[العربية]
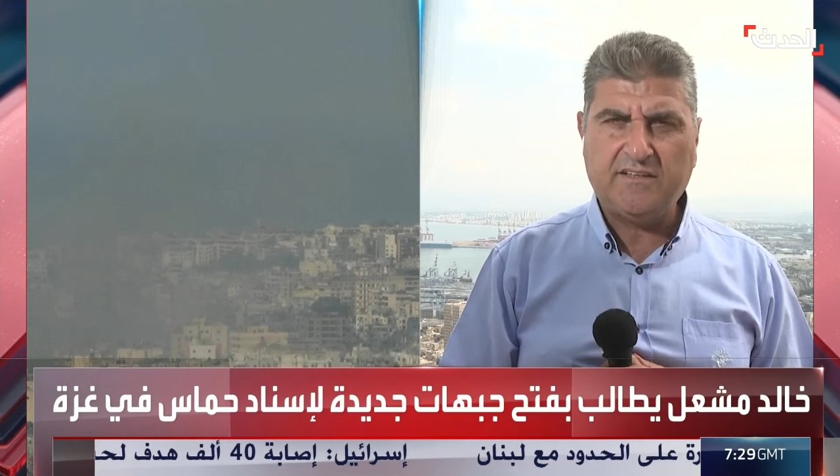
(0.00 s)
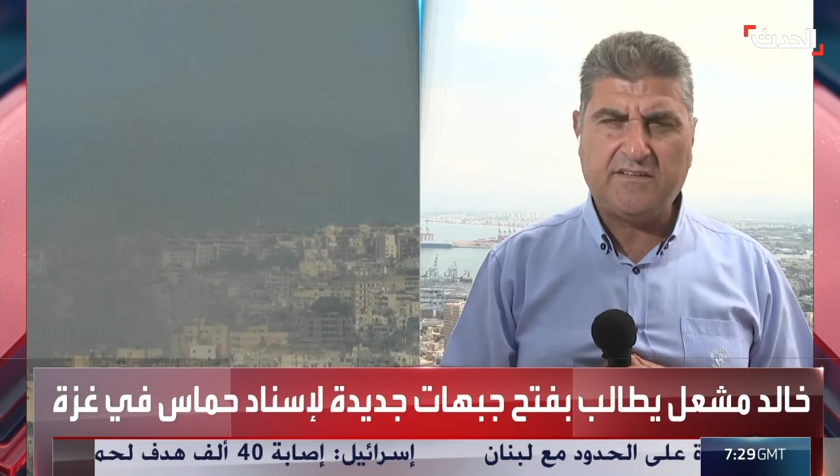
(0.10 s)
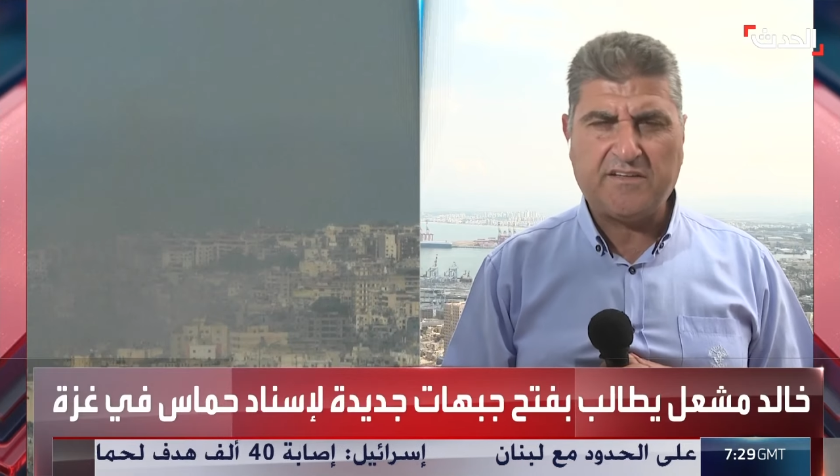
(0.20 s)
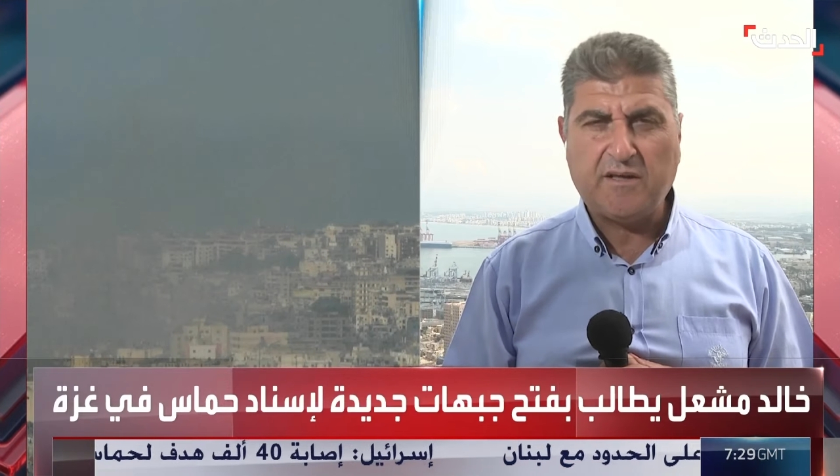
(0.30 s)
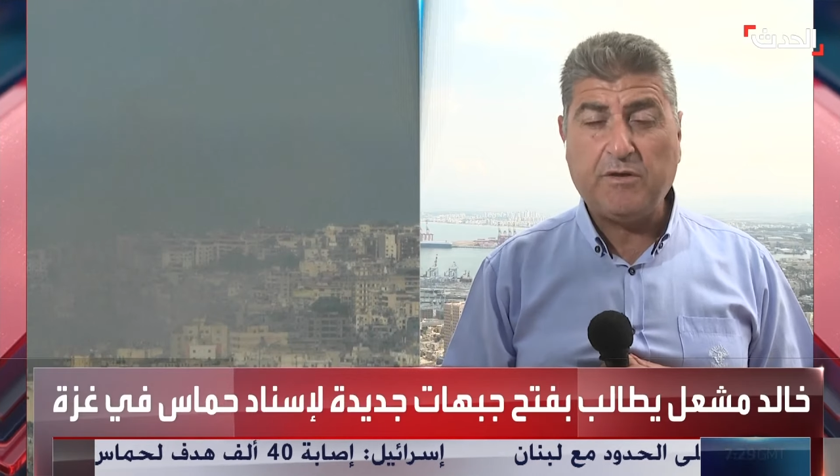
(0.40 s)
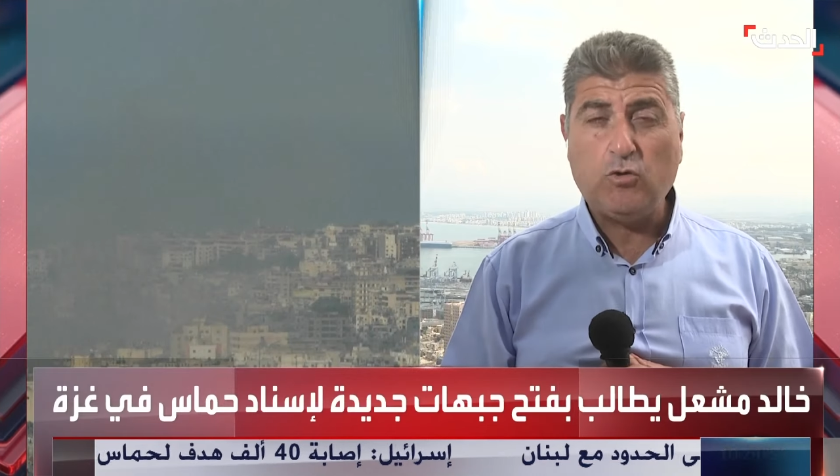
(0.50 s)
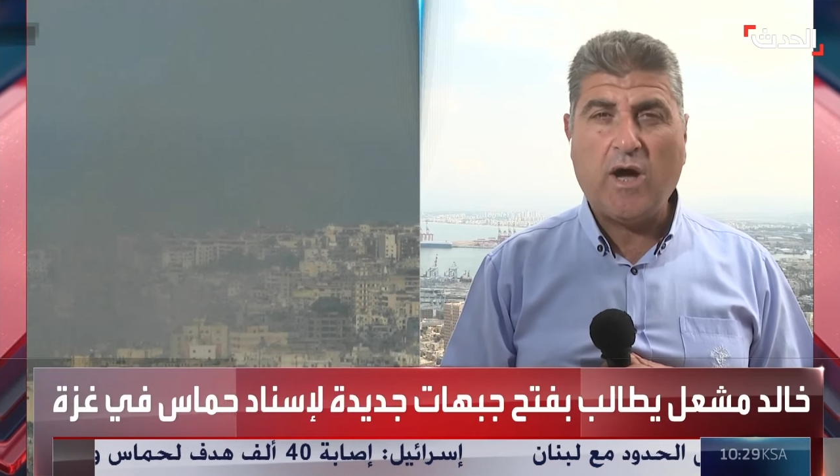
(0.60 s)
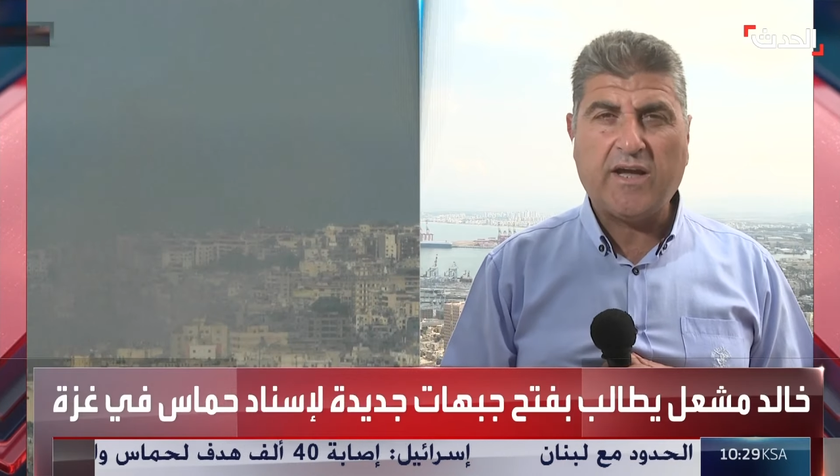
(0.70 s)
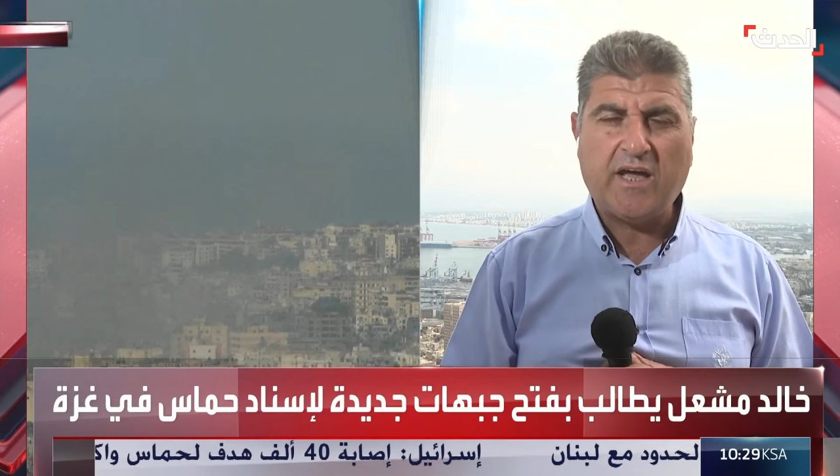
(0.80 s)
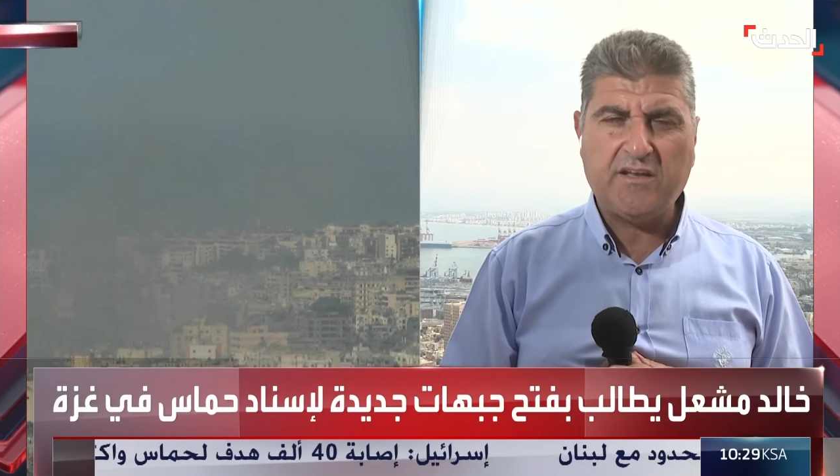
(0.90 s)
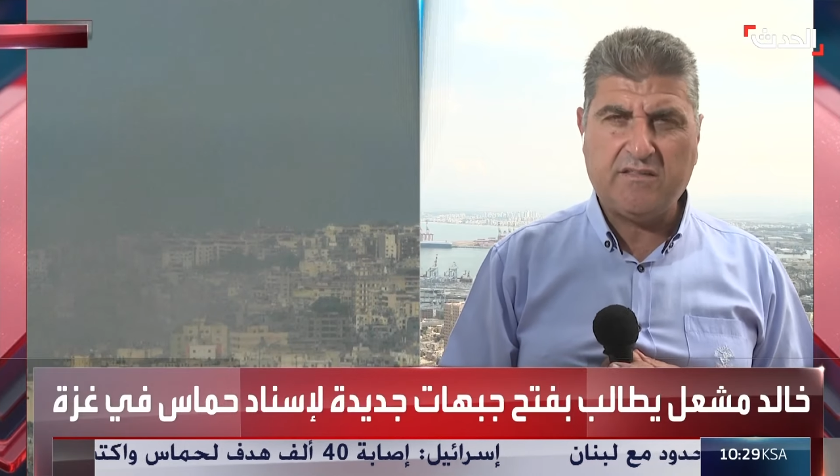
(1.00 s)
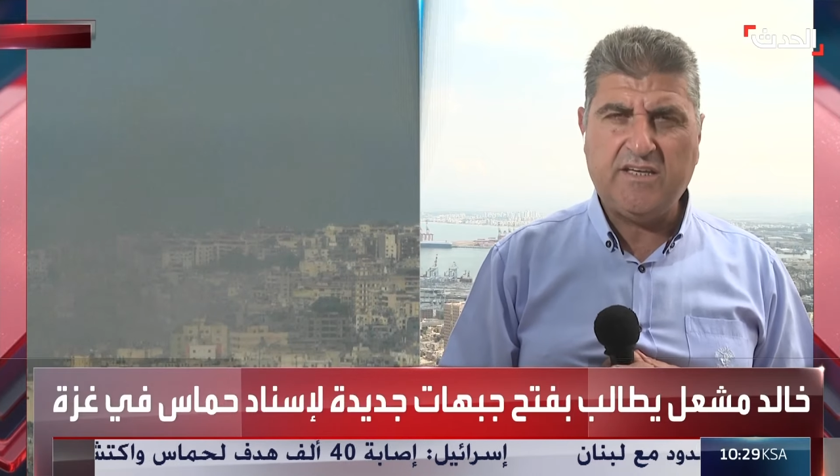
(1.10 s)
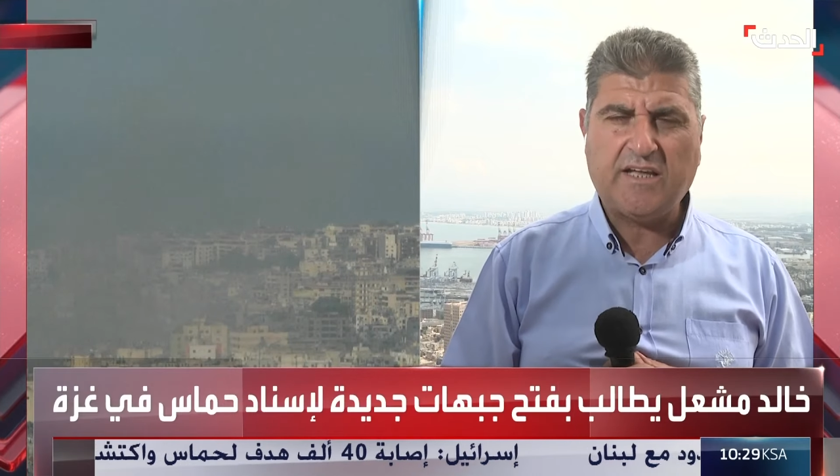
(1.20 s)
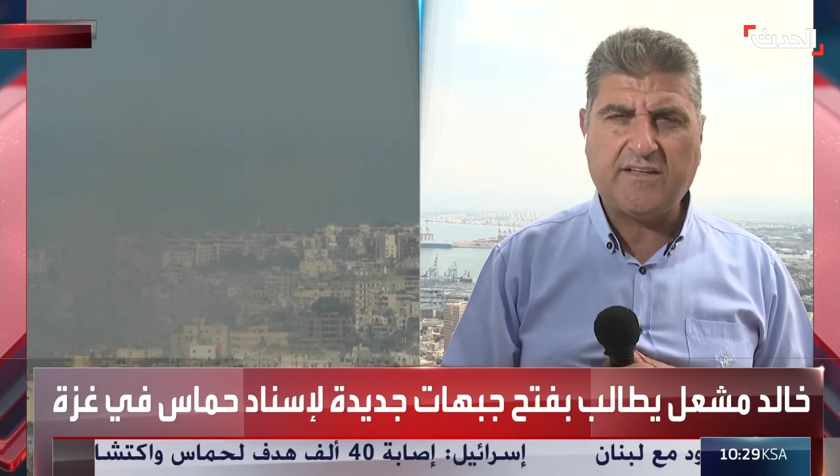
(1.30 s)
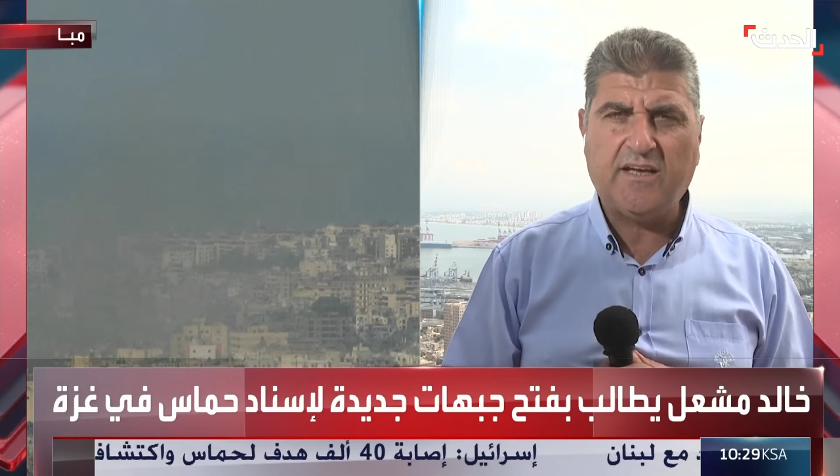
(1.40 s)
تعتبرها
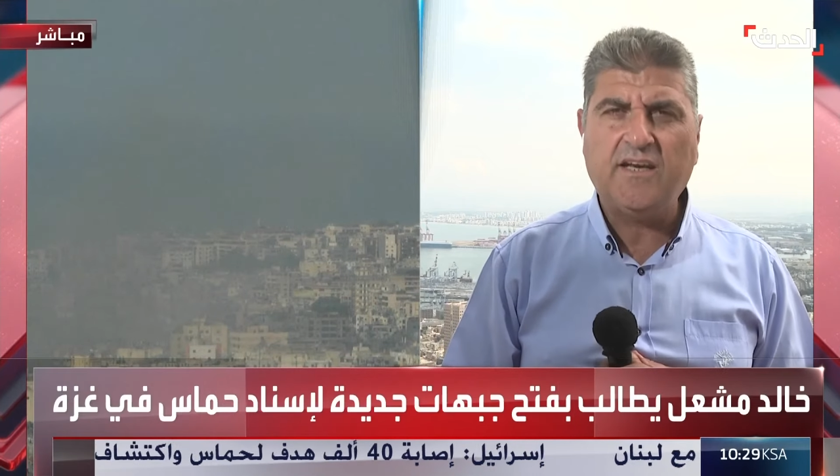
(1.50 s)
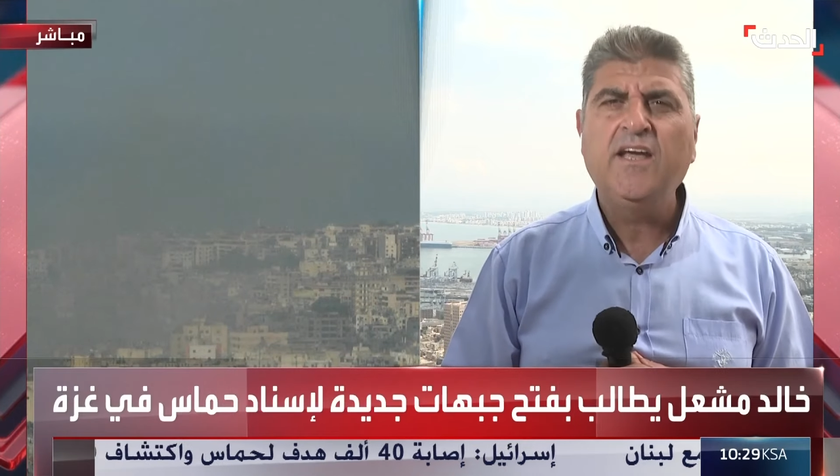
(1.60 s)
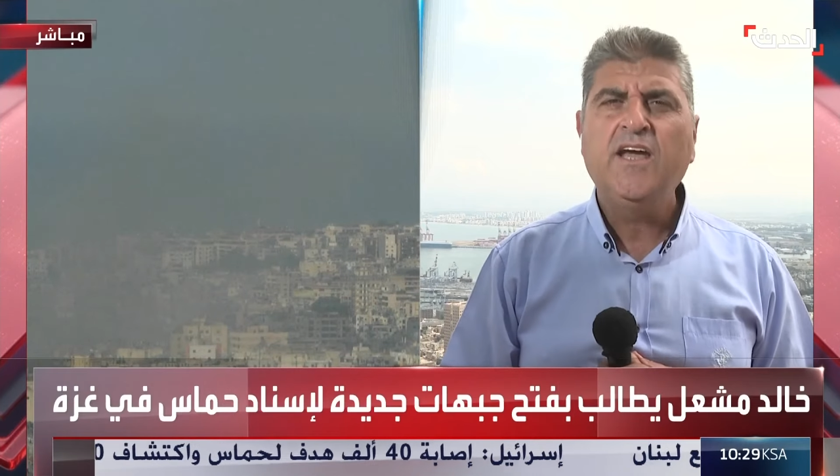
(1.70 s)
كارثيه